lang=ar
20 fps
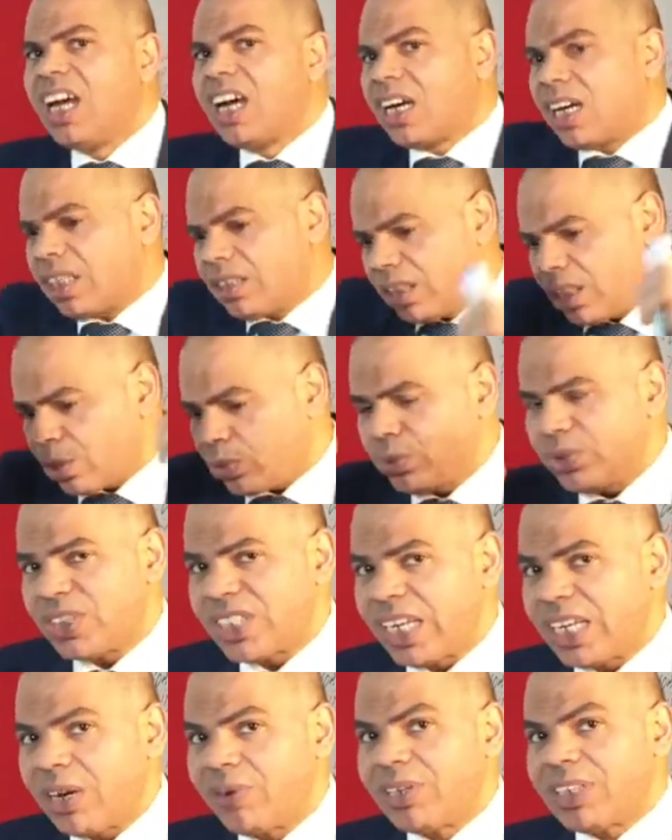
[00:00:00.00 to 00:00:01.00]
قد تكون
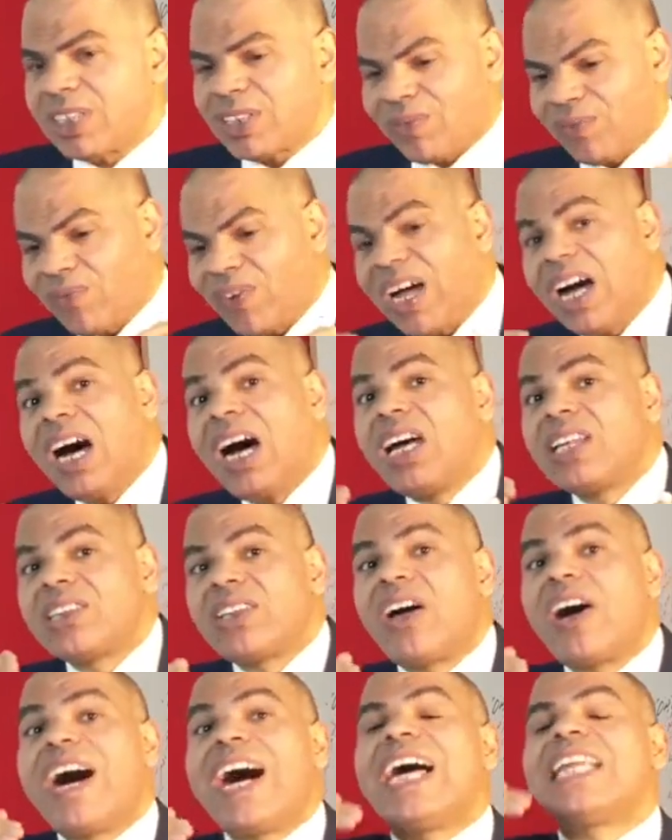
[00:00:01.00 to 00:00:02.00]
سنة ونصف فأعطى
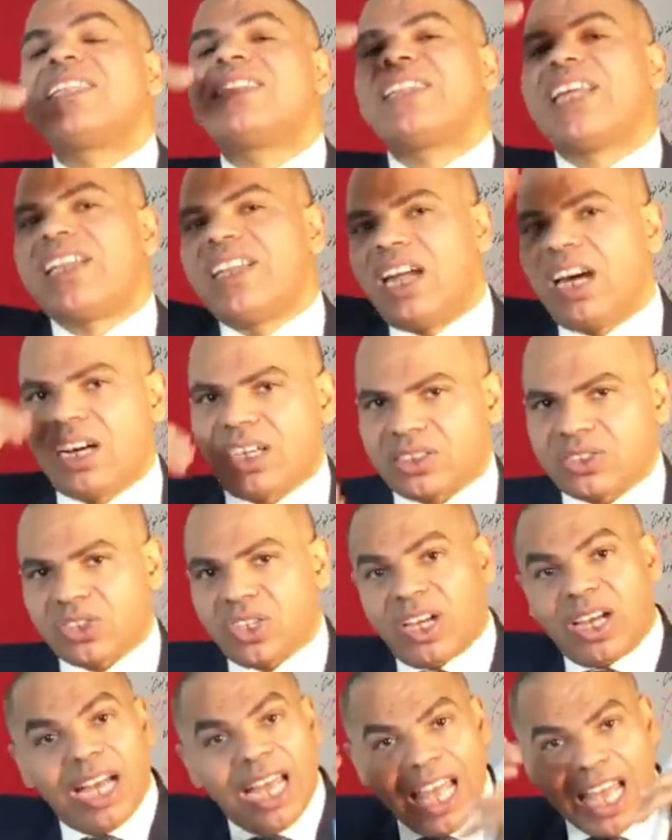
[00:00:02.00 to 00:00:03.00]
حدا
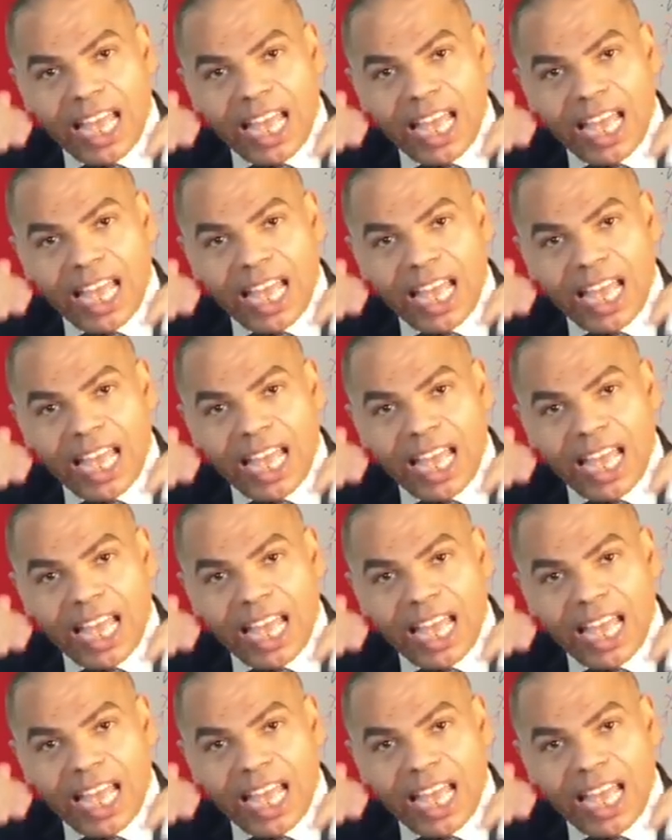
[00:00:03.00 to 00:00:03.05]
أقصى